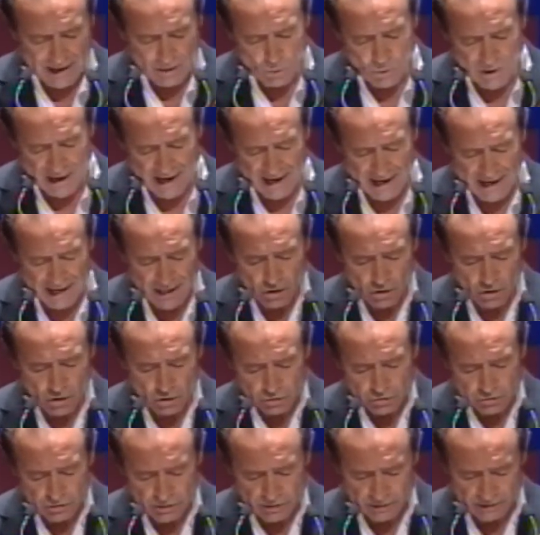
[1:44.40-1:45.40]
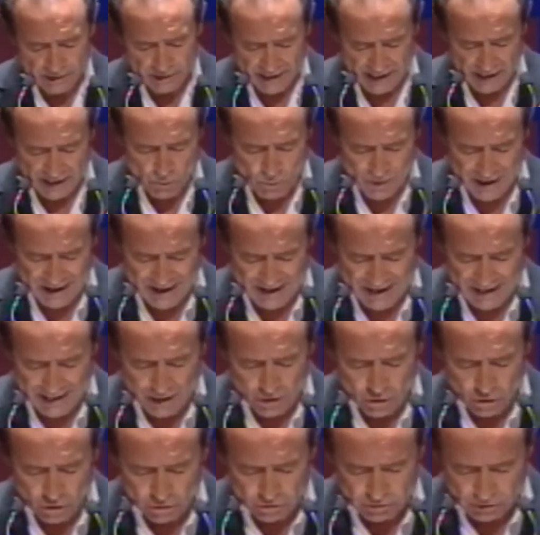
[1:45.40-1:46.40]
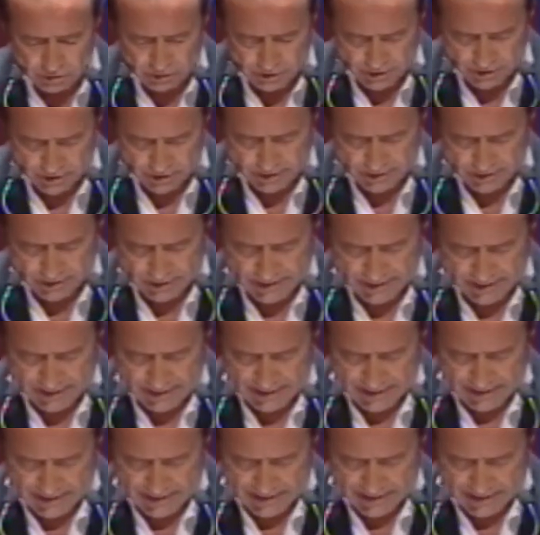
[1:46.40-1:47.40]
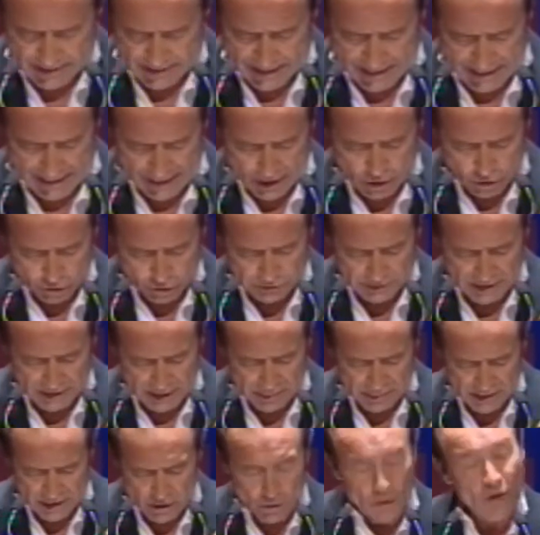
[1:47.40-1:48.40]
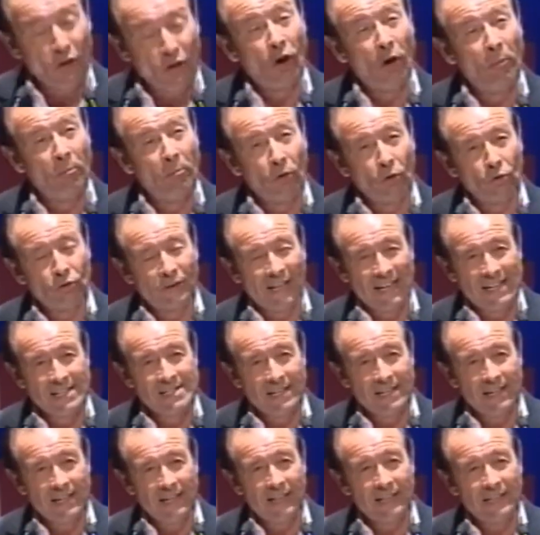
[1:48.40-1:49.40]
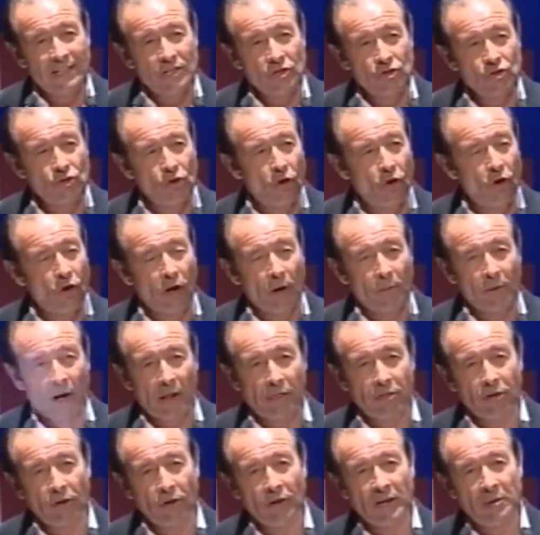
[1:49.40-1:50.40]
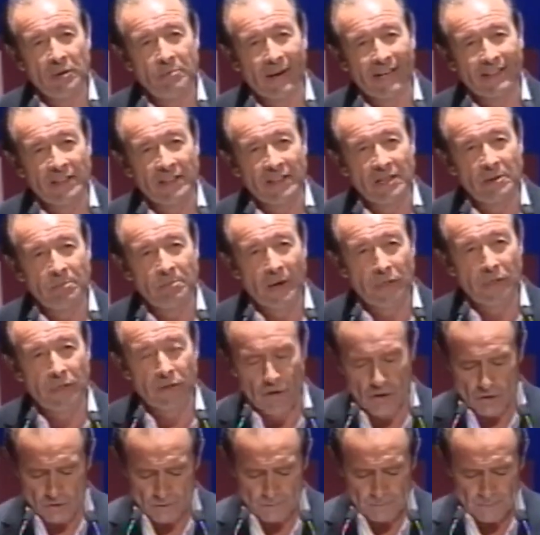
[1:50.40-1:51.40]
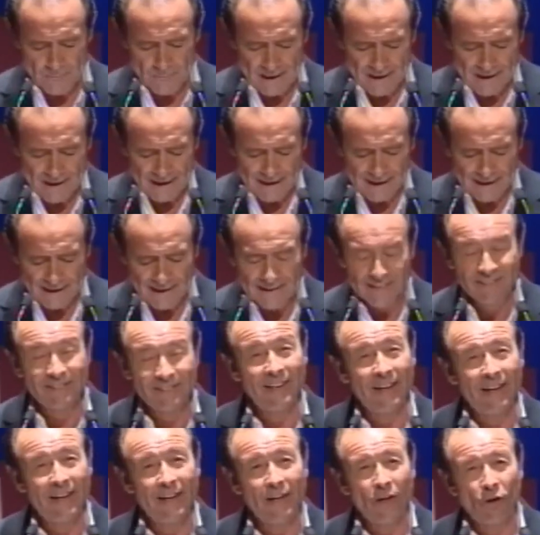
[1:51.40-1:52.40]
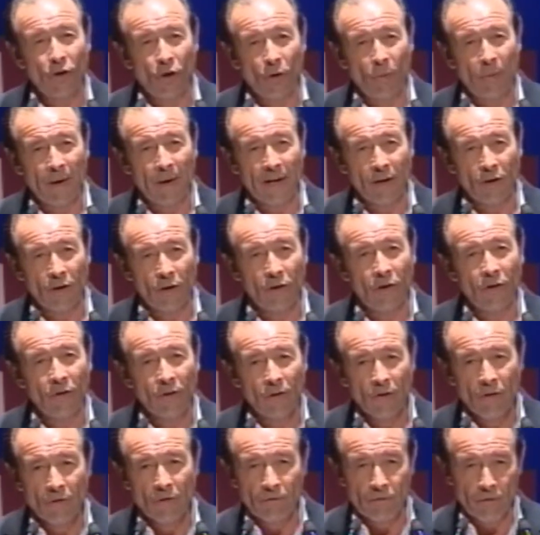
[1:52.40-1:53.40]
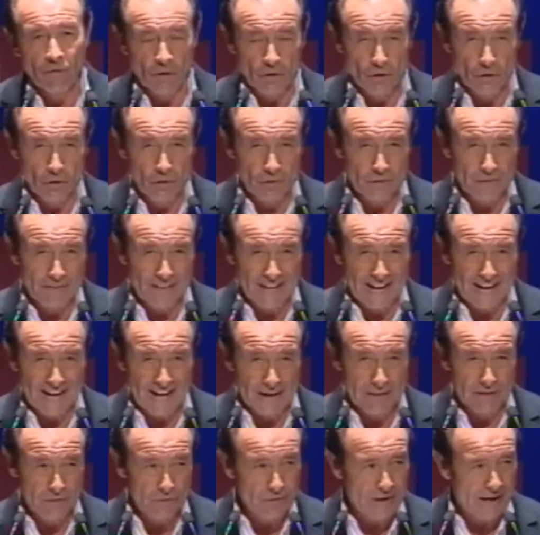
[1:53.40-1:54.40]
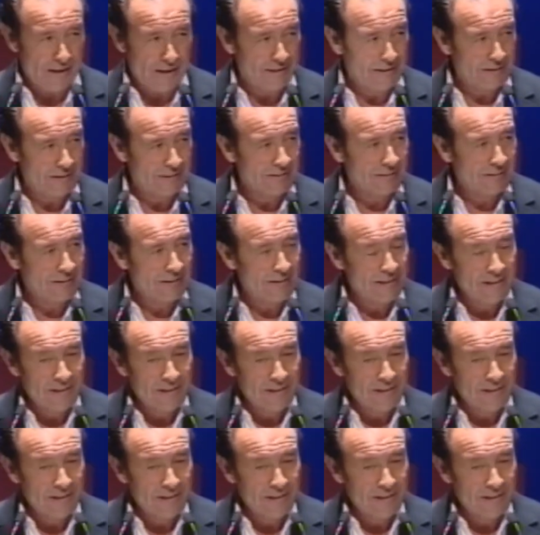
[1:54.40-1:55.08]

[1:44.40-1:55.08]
Juan Carlos, Rey Juan Carlos, Carlos III y Complutense, su colaboración y participación en este noveno foro de las ciudades.